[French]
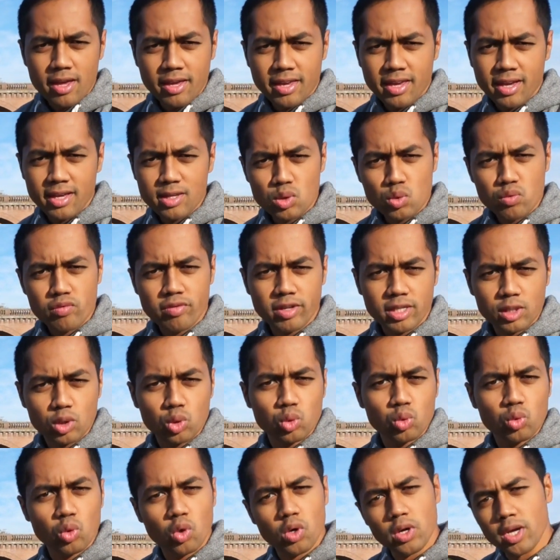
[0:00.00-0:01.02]
15 ou 20
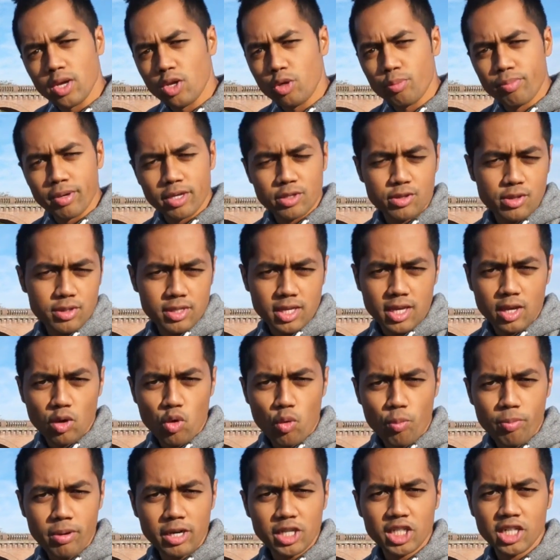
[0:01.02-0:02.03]
jours une personne qui est
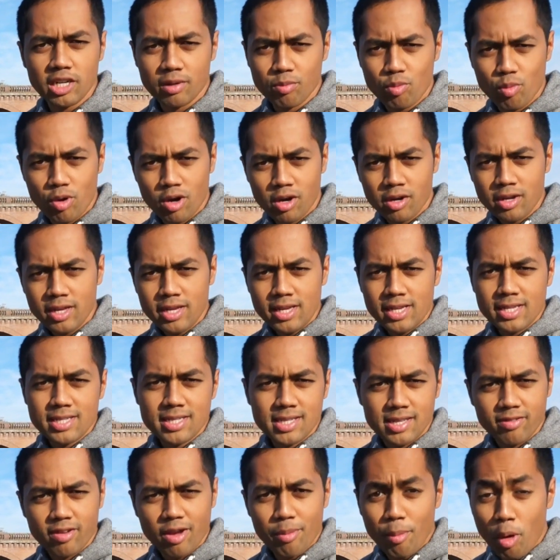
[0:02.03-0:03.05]
complète chaque mois,
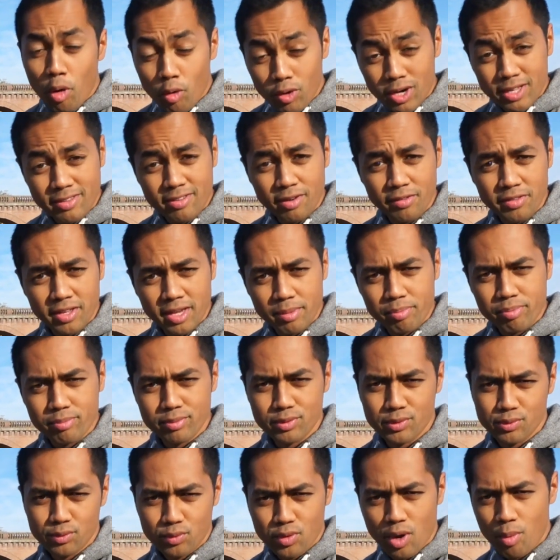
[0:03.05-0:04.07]
c'est vraiment les temps de
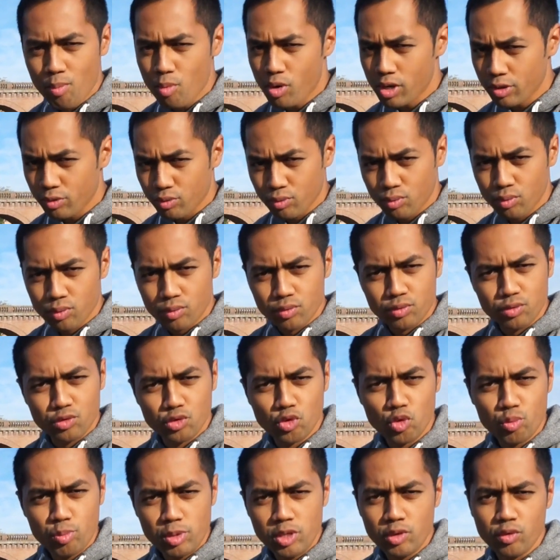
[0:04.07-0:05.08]
réponse, donc en moins de
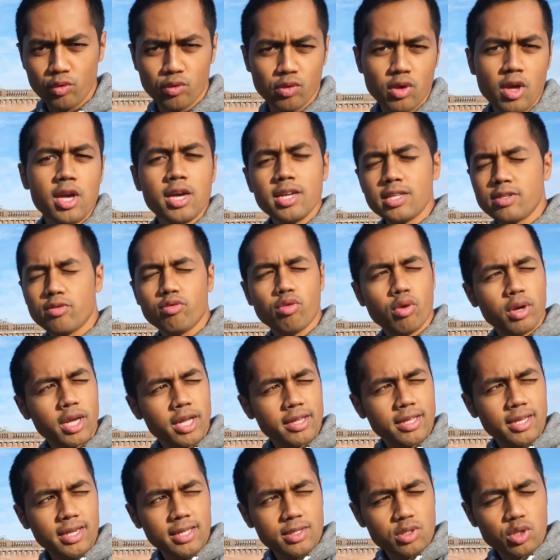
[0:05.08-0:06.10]
2 minutes. Si vous
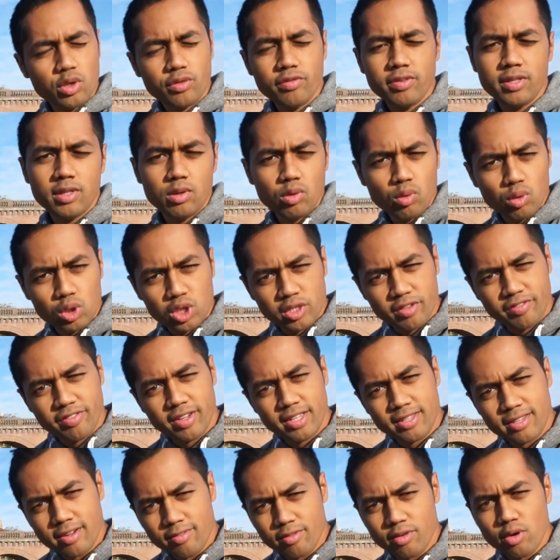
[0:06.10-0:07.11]
regardez les autres vidéos que j'ai
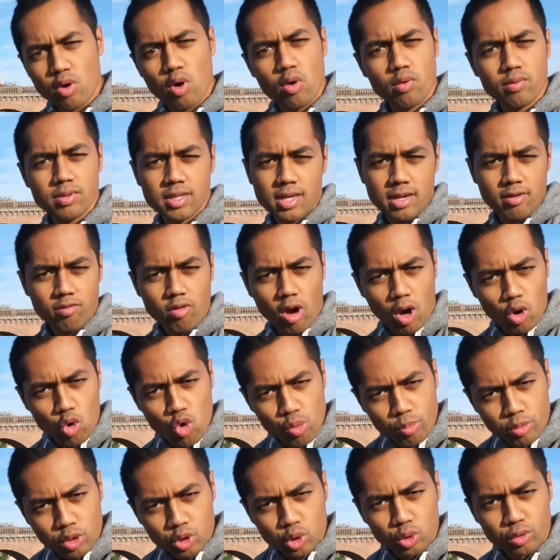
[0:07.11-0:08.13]
faites avant, vous allez voir
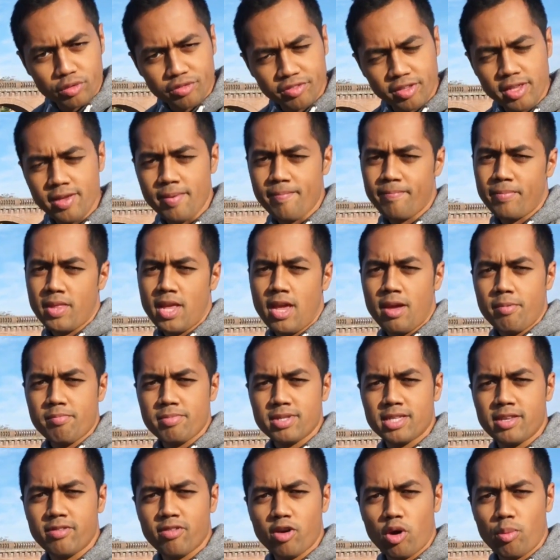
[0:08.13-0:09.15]
comment je fais,
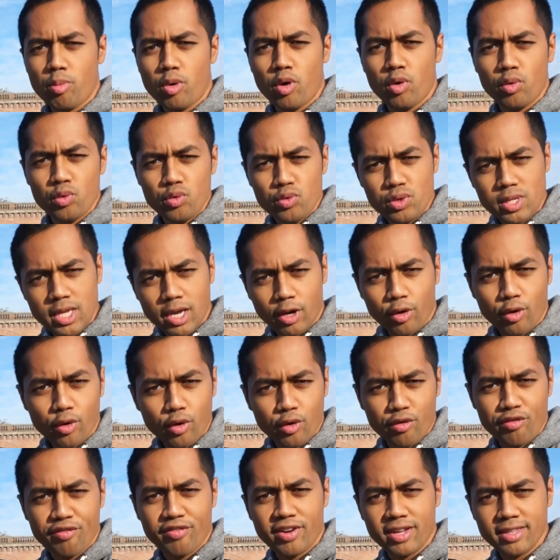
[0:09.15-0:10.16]
mais c'est vraiment une erreur
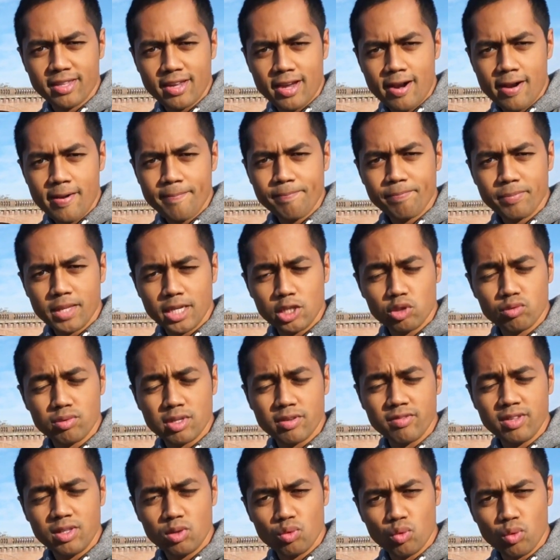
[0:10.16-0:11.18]
fatale et je vous
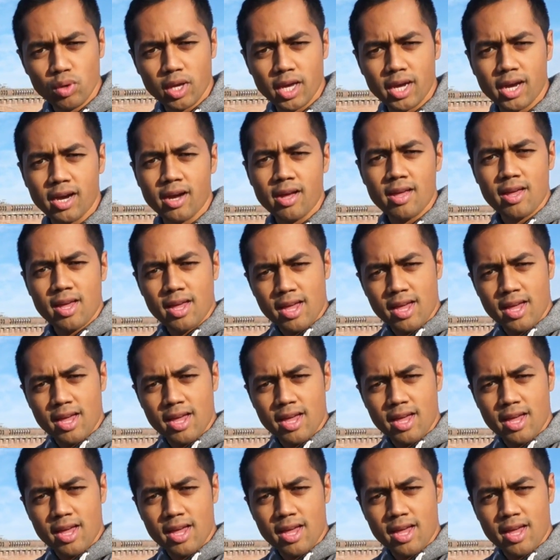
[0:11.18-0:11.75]
invite donc à